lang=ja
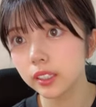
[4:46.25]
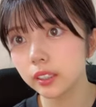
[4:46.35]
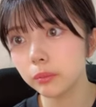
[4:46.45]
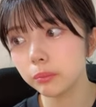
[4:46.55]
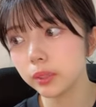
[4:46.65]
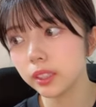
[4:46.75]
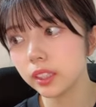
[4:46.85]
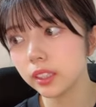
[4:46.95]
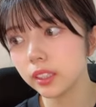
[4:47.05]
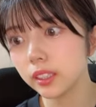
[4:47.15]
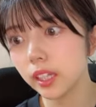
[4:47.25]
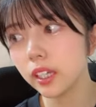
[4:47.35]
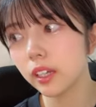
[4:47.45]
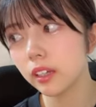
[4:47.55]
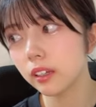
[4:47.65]
シンポジ
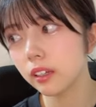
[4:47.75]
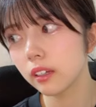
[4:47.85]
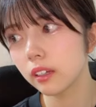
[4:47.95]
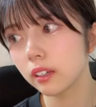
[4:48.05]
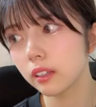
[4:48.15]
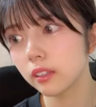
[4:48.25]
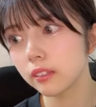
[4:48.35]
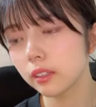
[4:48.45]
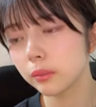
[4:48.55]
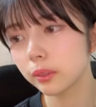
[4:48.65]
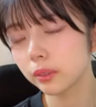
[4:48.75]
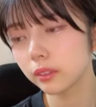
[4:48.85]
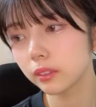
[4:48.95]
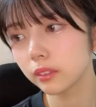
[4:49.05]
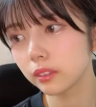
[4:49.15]
ねでも
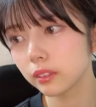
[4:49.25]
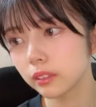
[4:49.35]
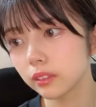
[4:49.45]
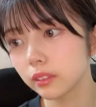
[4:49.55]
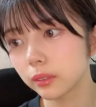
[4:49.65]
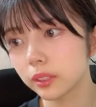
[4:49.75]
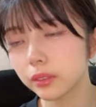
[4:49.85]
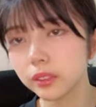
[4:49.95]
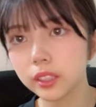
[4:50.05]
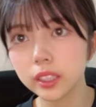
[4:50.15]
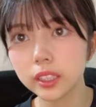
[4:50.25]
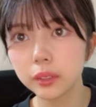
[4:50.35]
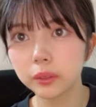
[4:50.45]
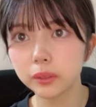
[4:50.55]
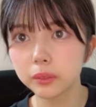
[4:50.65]
ドキドキでした
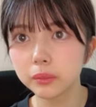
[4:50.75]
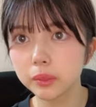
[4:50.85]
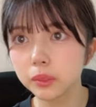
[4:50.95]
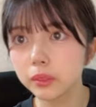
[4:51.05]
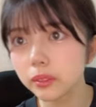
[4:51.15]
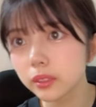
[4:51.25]
よもう